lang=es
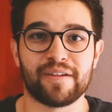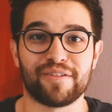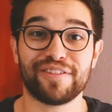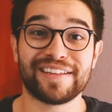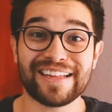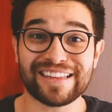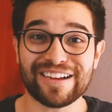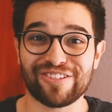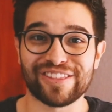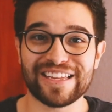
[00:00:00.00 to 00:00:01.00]
no estaría
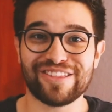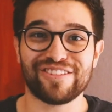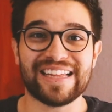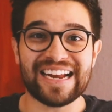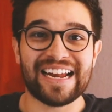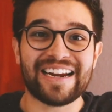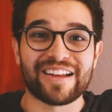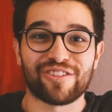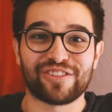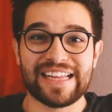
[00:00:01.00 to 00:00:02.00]
tan contento y tan alegre
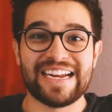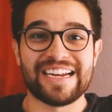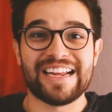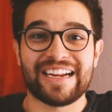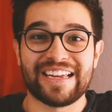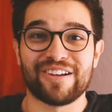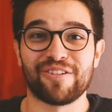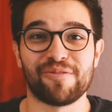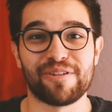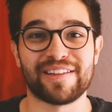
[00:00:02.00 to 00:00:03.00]
y tan enérgico
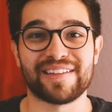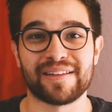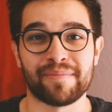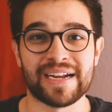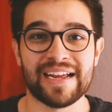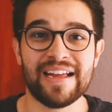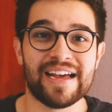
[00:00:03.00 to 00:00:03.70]
como en esta semana.